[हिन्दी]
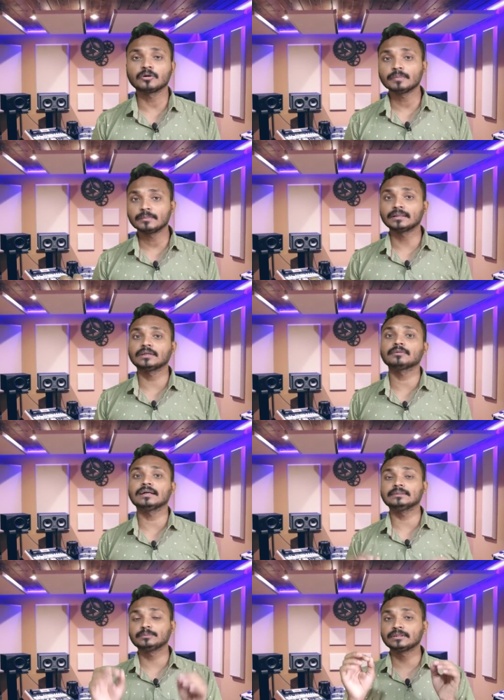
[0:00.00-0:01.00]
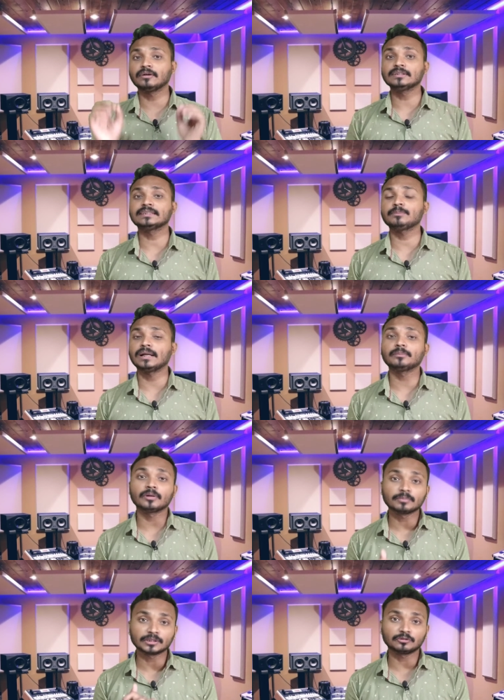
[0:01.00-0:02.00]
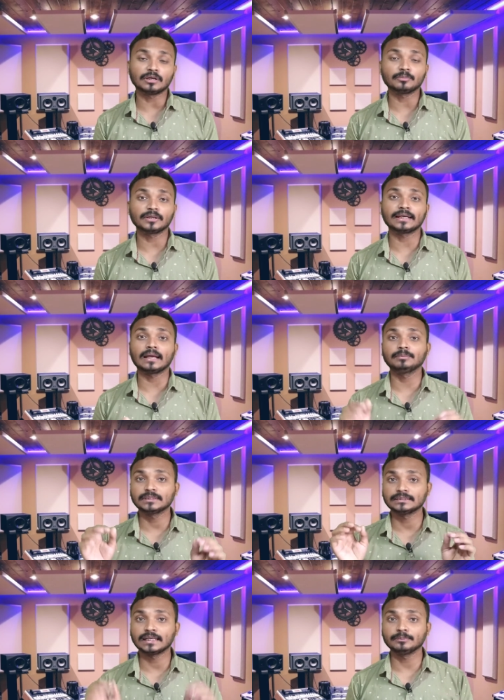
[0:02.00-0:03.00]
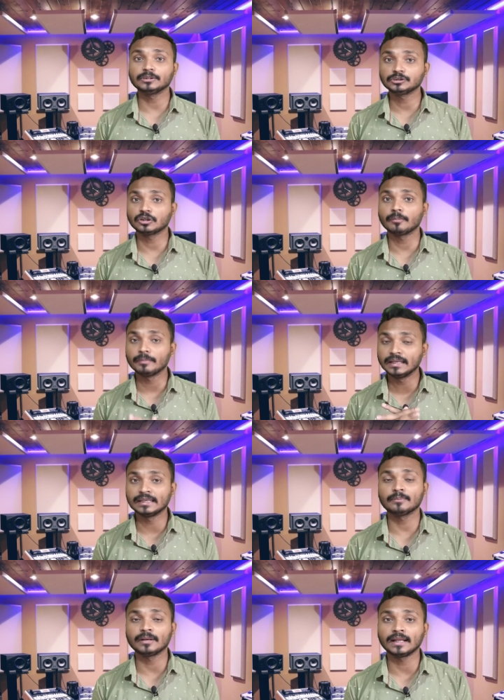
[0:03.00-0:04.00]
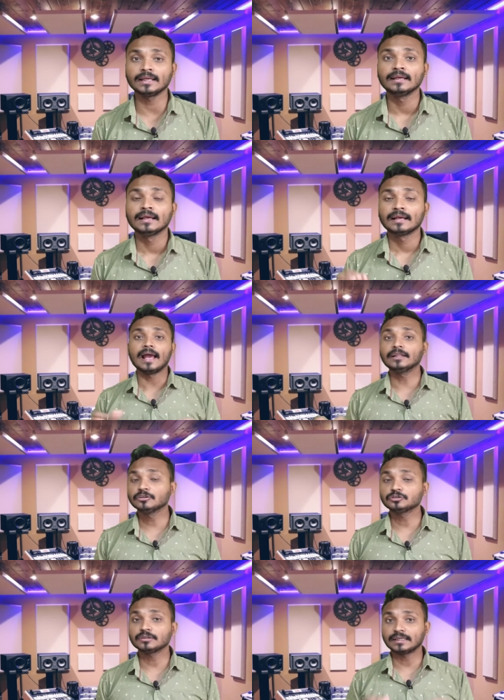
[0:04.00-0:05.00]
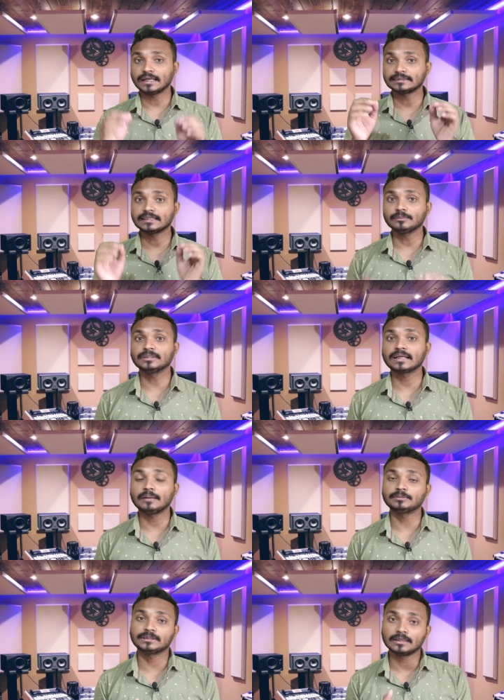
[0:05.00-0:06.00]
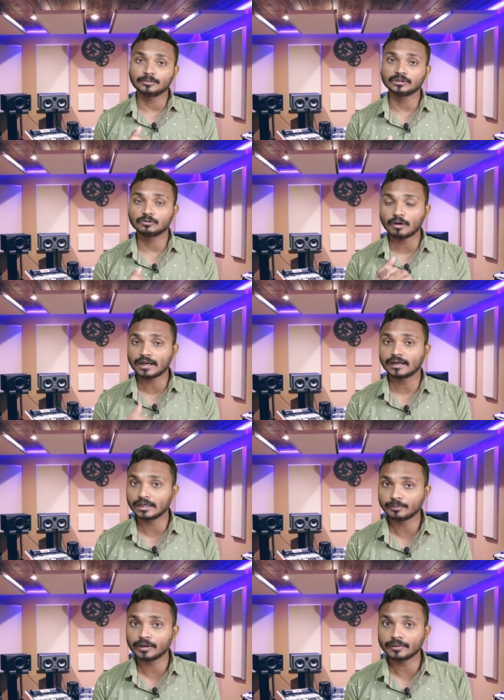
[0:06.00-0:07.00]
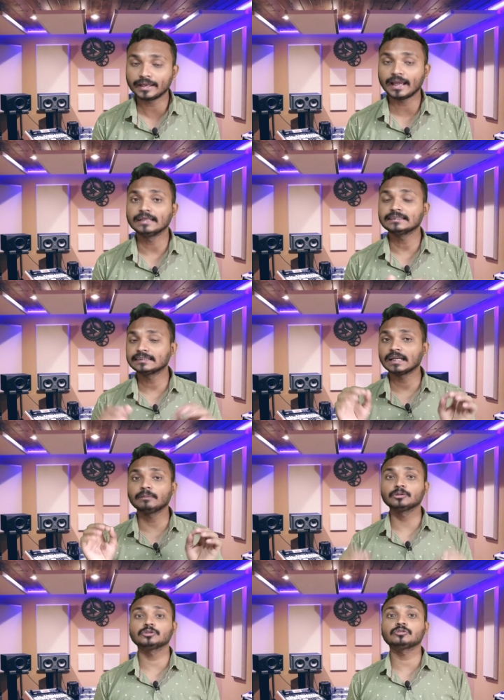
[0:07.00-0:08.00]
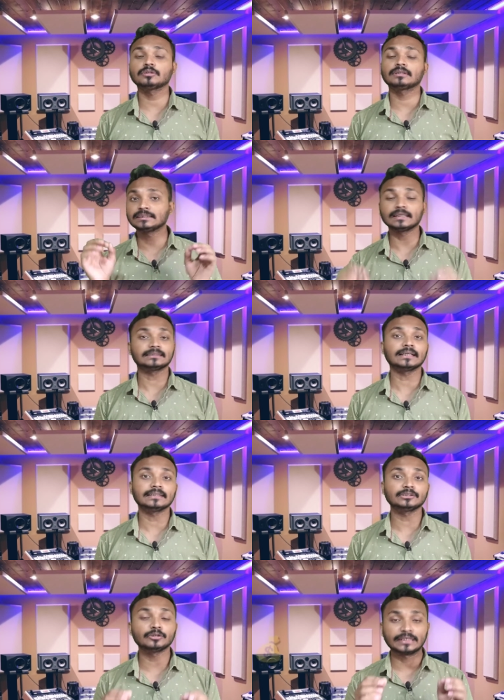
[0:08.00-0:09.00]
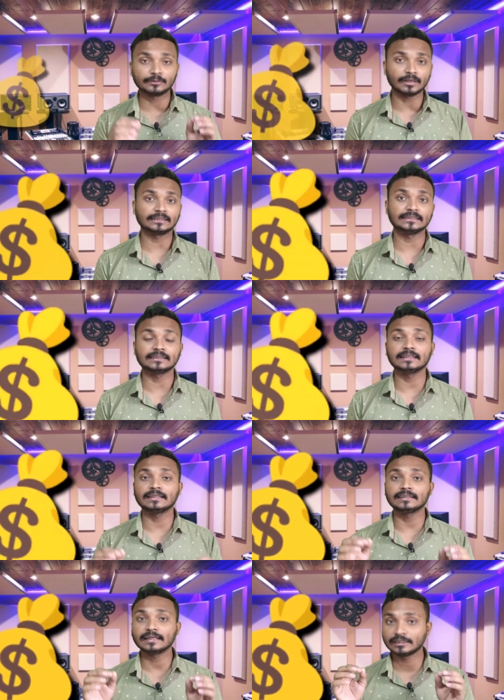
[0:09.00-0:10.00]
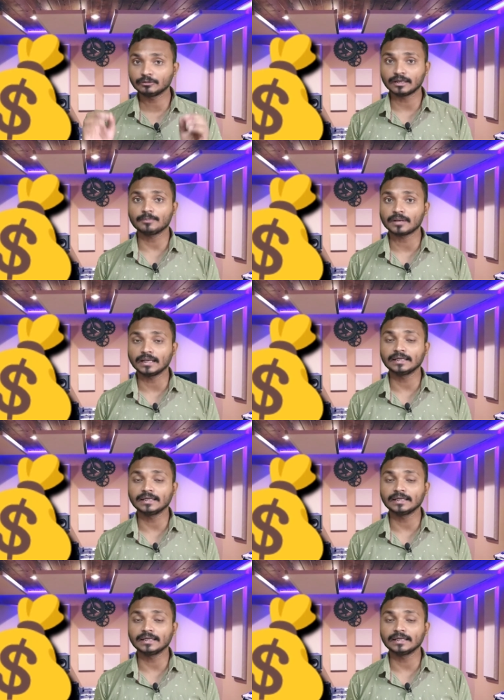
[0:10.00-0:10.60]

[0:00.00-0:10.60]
आपको मैं बताऊंगा कौन से प्लेटफॉर्म के थ्रू आपको एक कैप्चर टाइपिंग जॉब मिलने वाला है एंड दोस्तों कैसे आप ये कैप्चर टाइपिंग वर्क कर पाओगे इससे अलावा दोस्तों जितना ज़्यादा जो रिवार्ड जितना ज़्यादा रिवार्ड आप